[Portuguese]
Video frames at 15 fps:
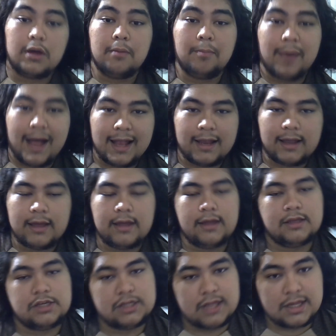para
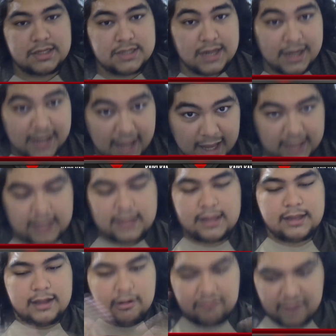Dinastia Kang, que
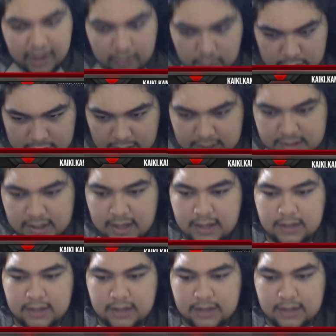não vai acontecer.